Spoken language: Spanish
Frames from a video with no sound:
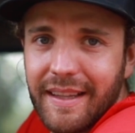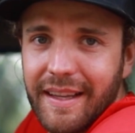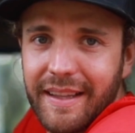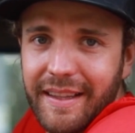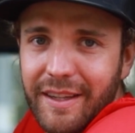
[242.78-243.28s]

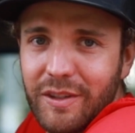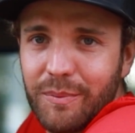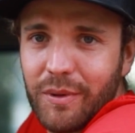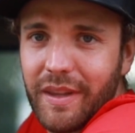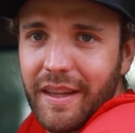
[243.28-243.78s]
ya, ya no se
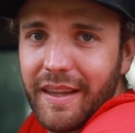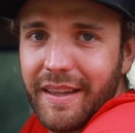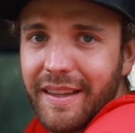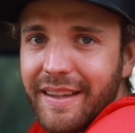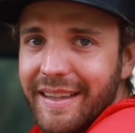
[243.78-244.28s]

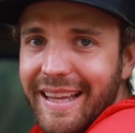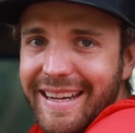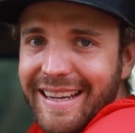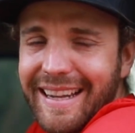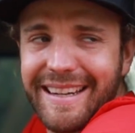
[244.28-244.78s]
puede ni
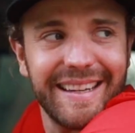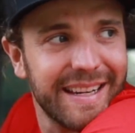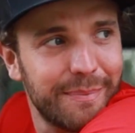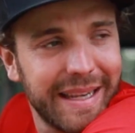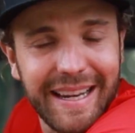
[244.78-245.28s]
arreglar ni
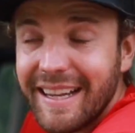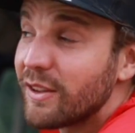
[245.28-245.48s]
reparar,